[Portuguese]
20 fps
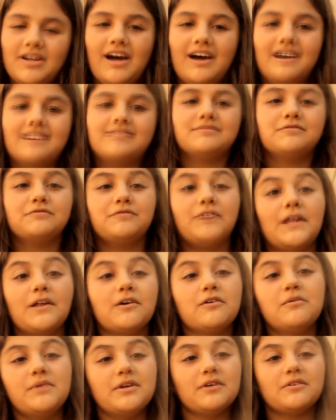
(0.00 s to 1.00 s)
Ah, fala
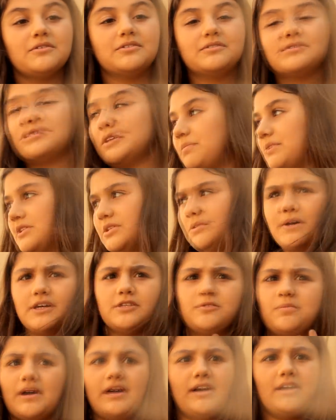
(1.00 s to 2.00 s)
comigo. Depois eu
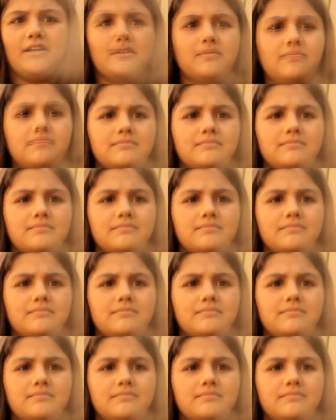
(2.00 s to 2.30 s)
passo pra ela.